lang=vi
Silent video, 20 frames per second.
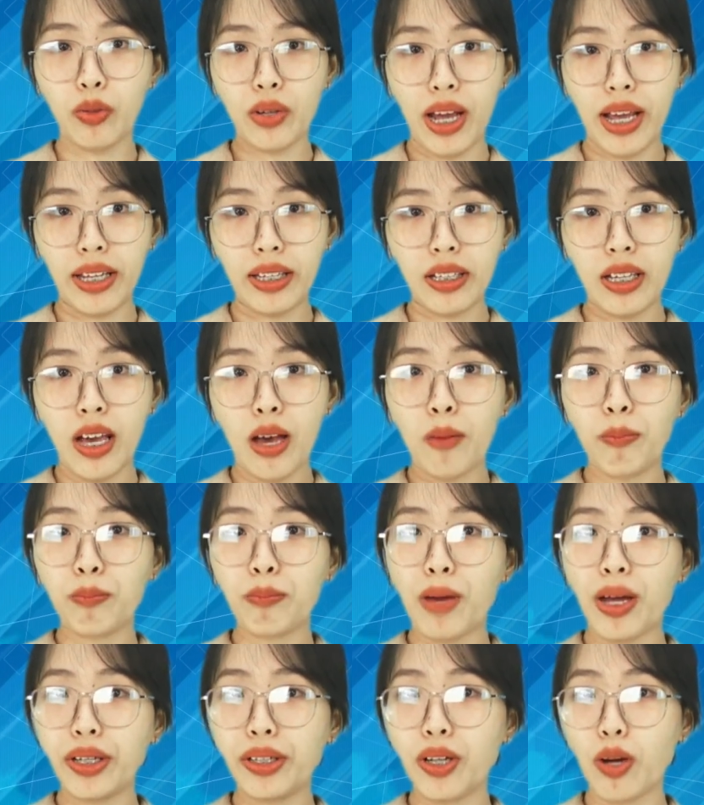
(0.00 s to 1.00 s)
này,
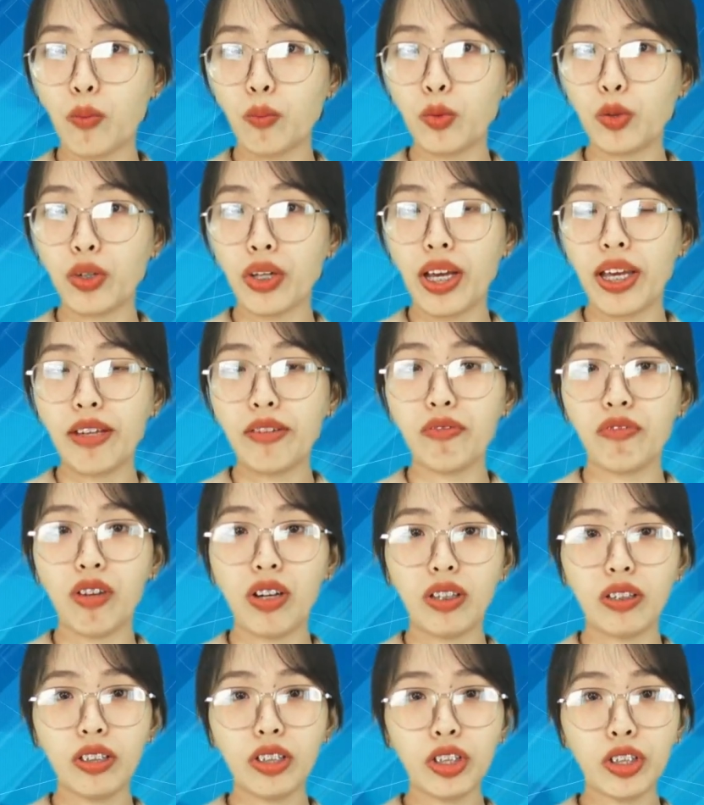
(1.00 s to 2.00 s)
bệnh đậu mùa khỉ
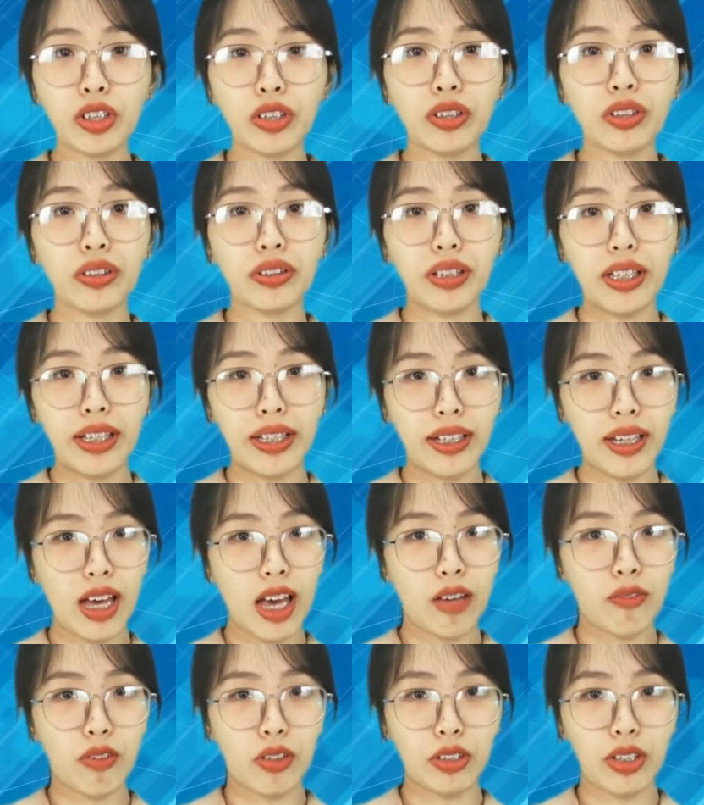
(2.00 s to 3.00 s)
vẫn chưa được liệt
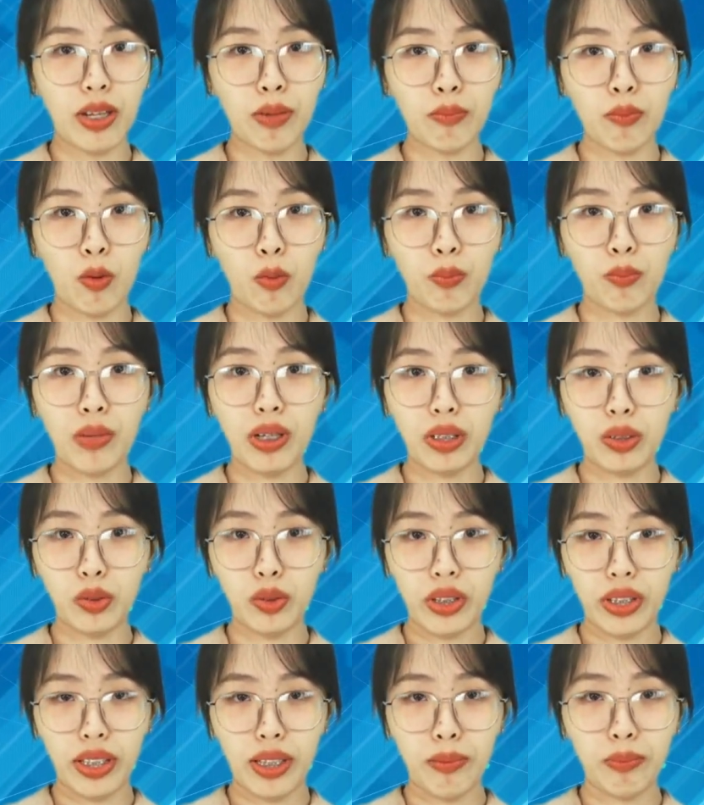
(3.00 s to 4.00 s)
kê vào danh mục bệnh
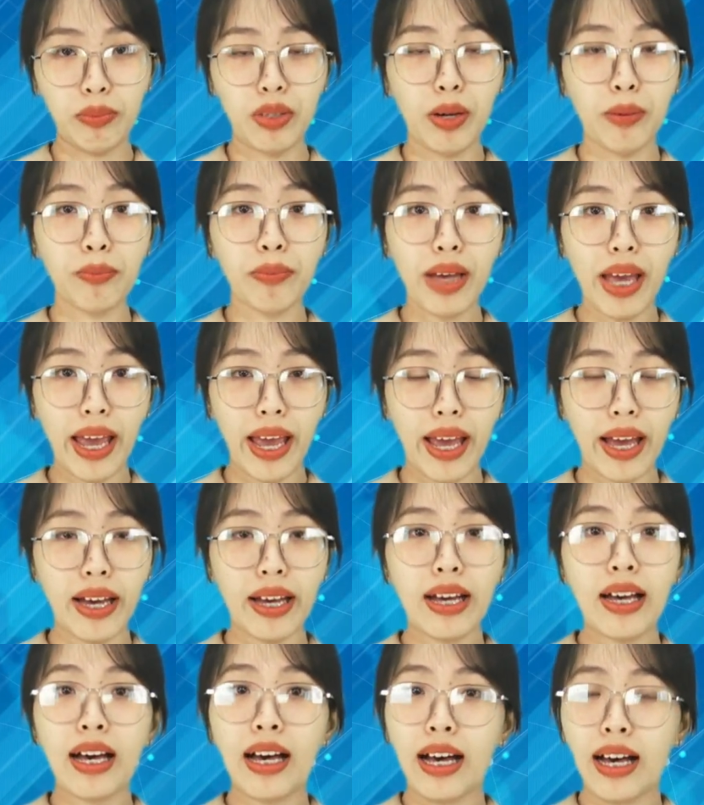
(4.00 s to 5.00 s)
truyền nhiễm nhóm A
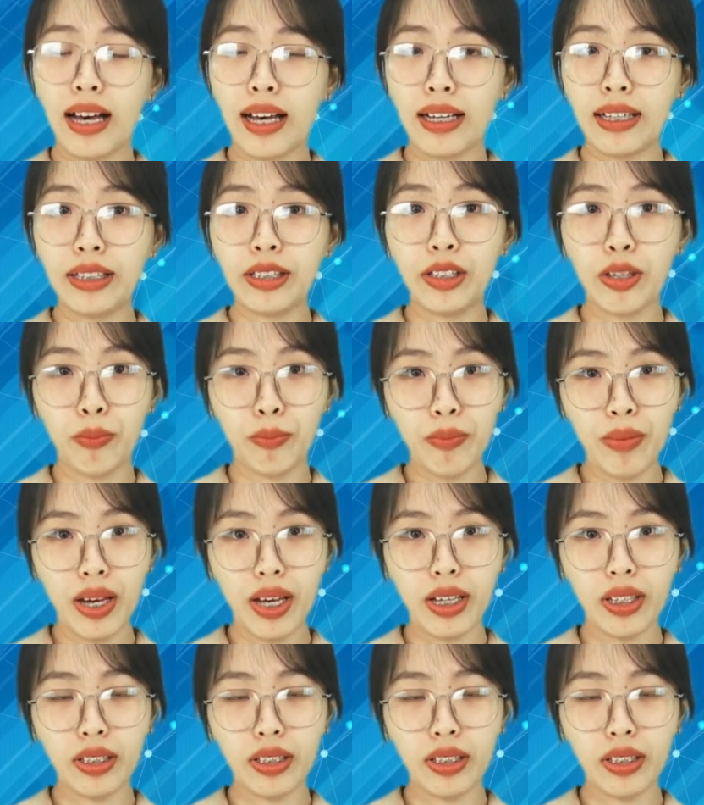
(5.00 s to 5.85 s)
hay nhóm B.